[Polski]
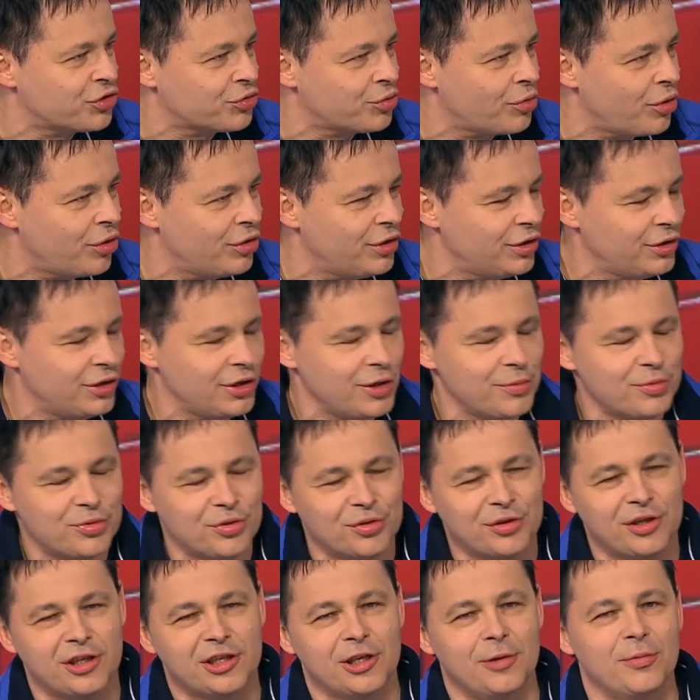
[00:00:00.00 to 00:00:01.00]
wyszło. Jedynym
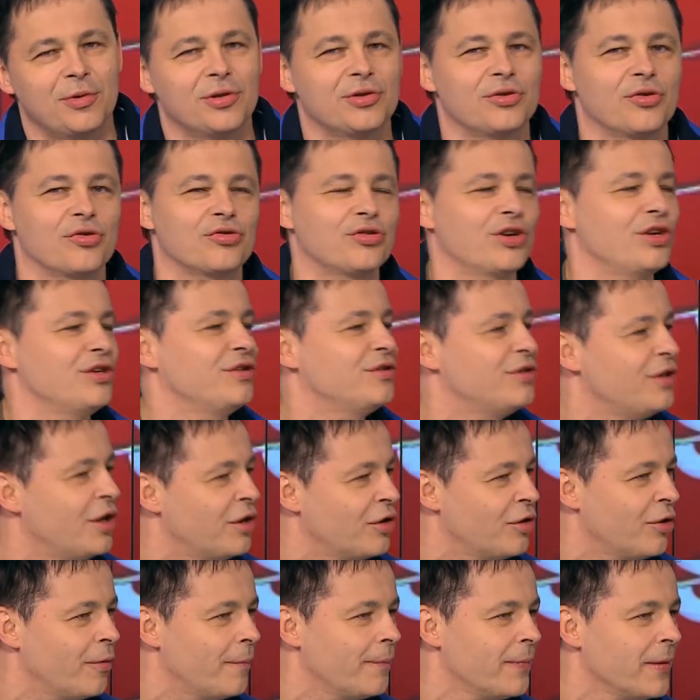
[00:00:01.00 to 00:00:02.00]
sukcesem jest to, że
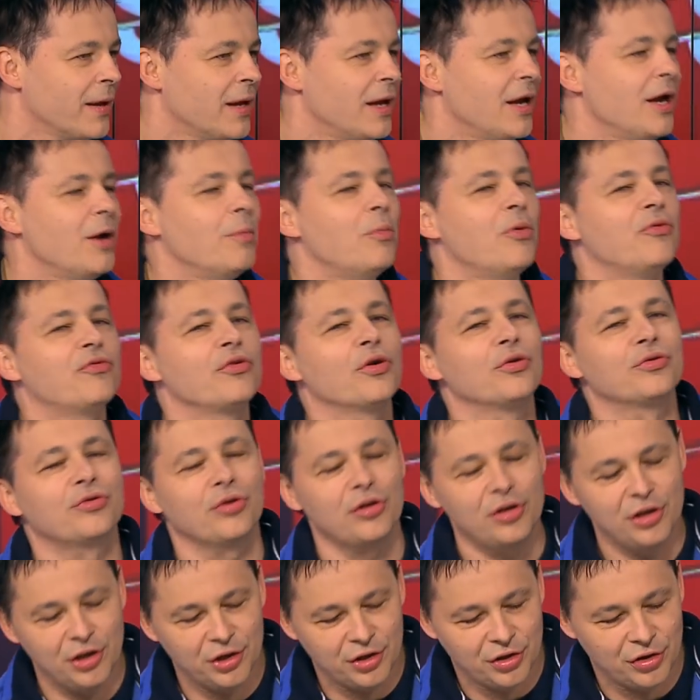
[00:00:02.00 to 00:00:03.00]
istnieją. Mówią
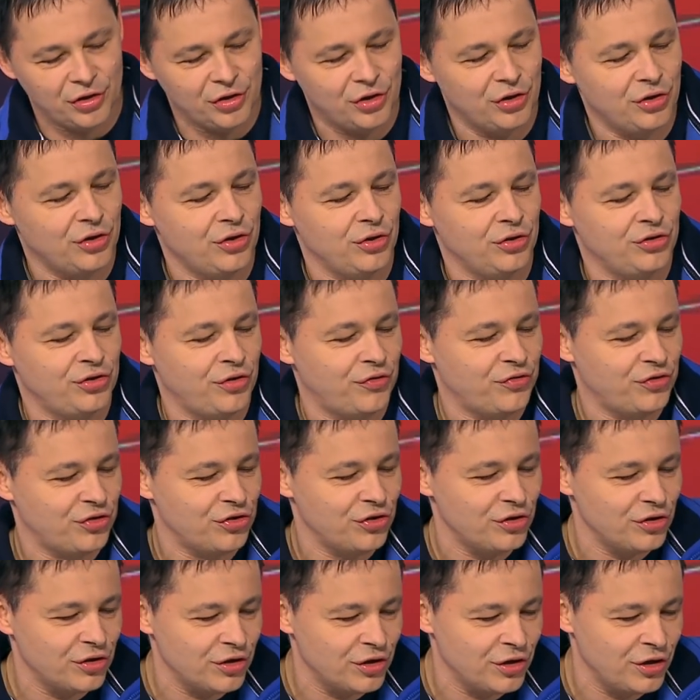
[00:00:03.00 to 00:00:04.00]
to ich y,
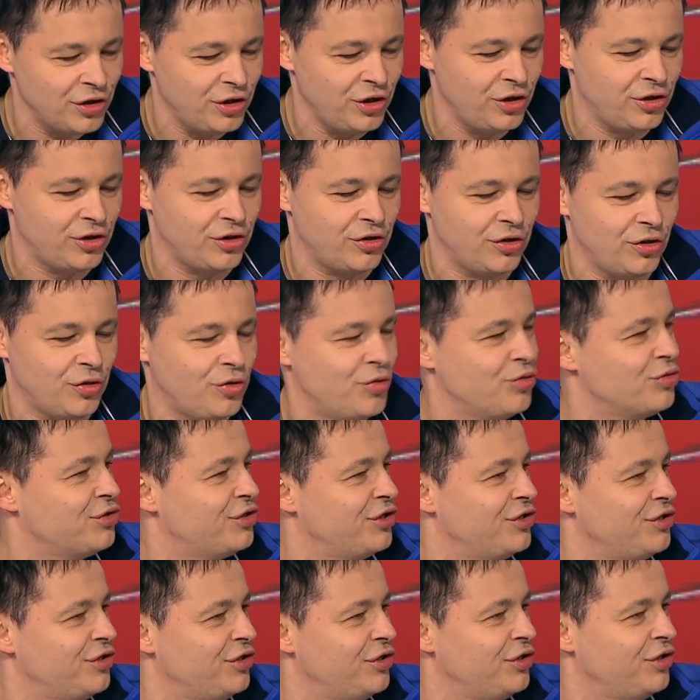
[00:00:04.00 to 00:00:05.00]
dziewczyny, ich
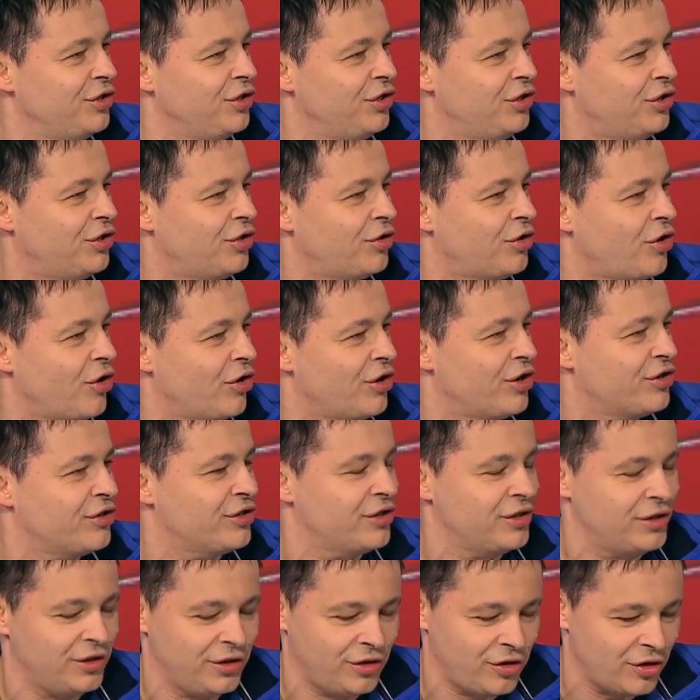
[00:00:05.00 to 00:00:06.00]
kuzyni, ich
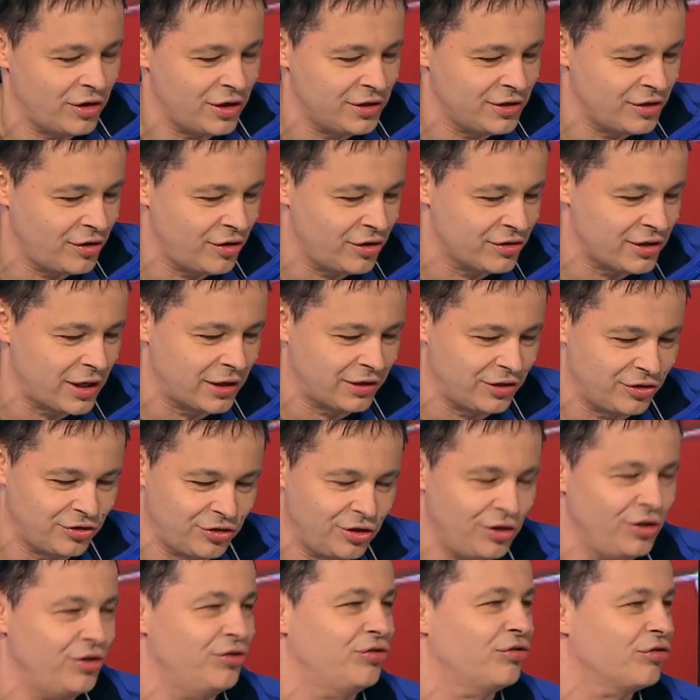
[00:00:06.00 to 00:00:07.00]
koleży, koledzy, koleżanki,
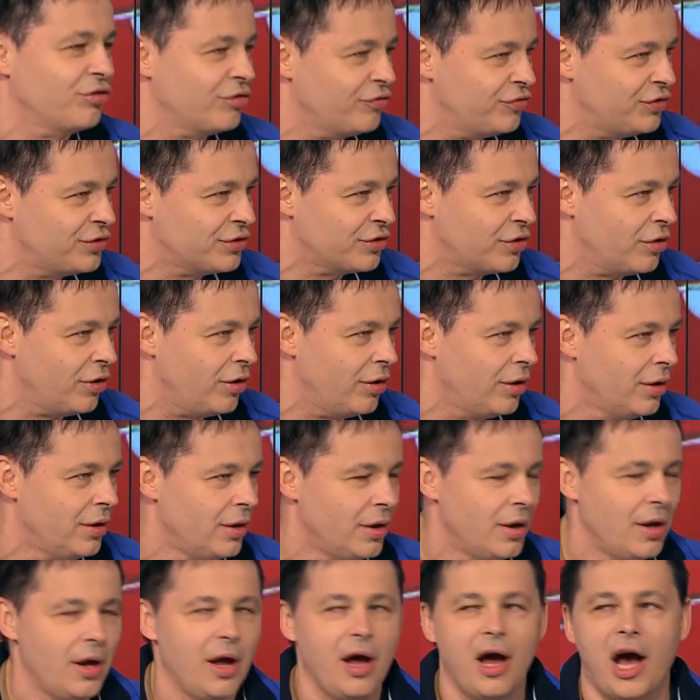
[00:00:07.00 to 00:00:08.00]
czyli ich środowisko.
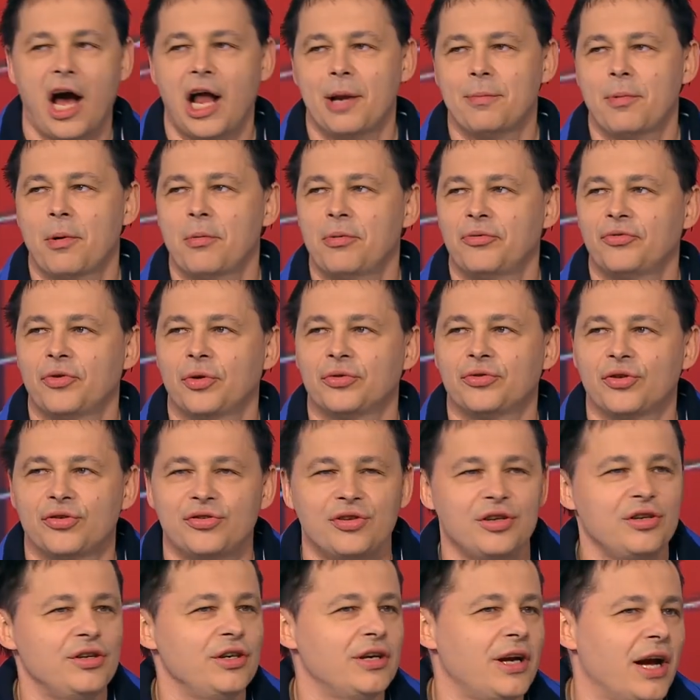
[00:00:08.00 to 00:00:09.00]
Mm. Albo mówią to
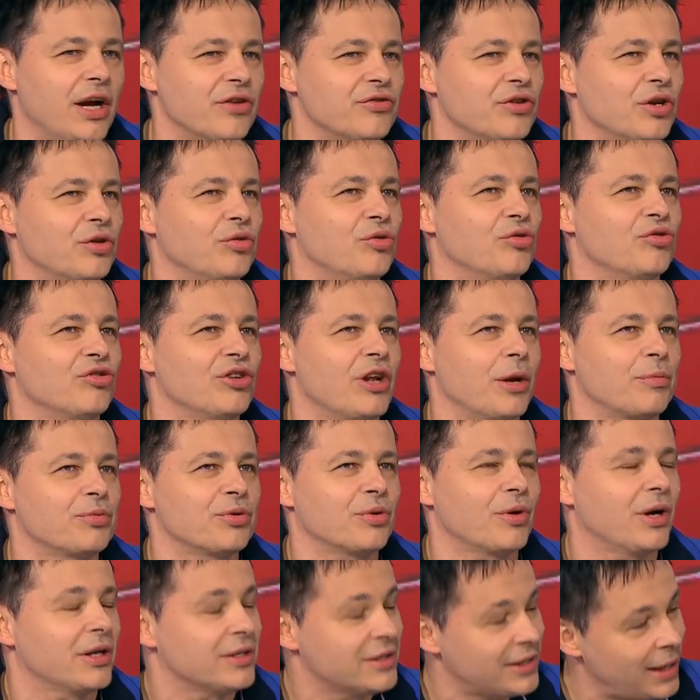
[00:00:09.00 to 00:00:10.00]
dziennikarze, którzy na
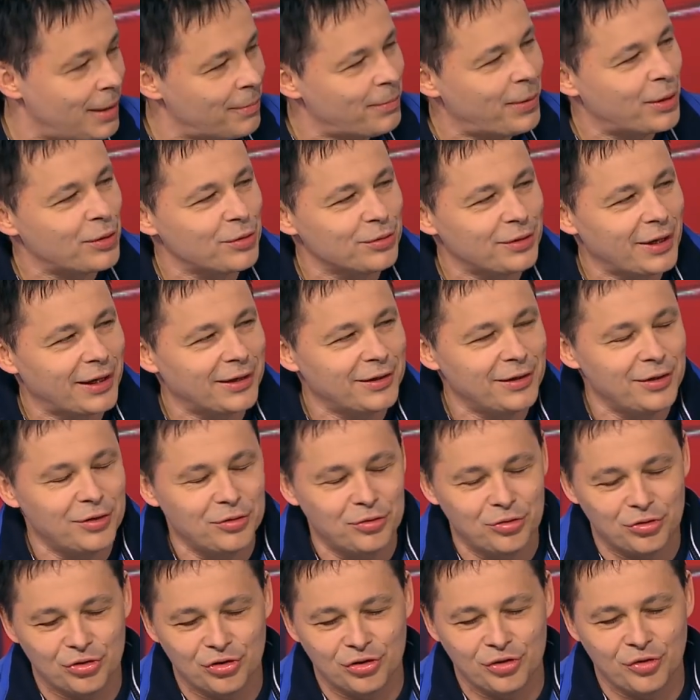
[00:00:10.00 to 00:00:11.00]
przykład znam paru
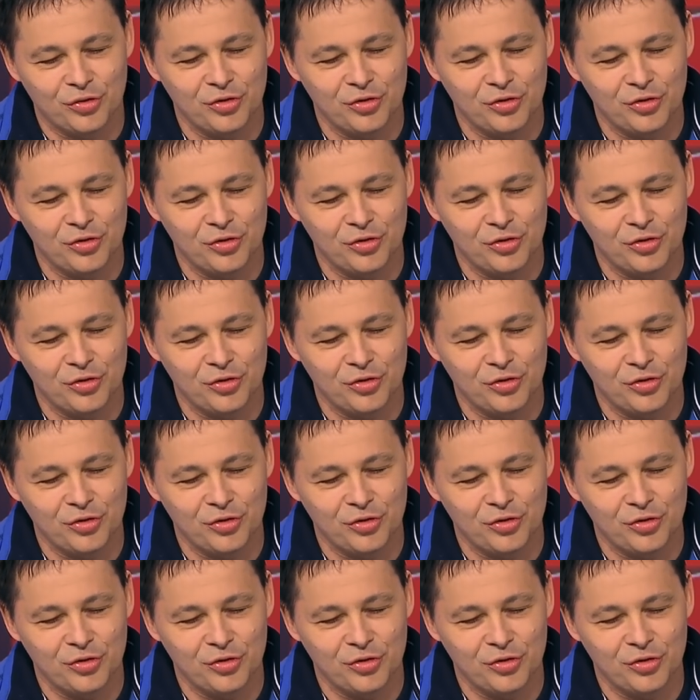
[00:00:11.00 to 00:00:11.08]
takich, którzy mm.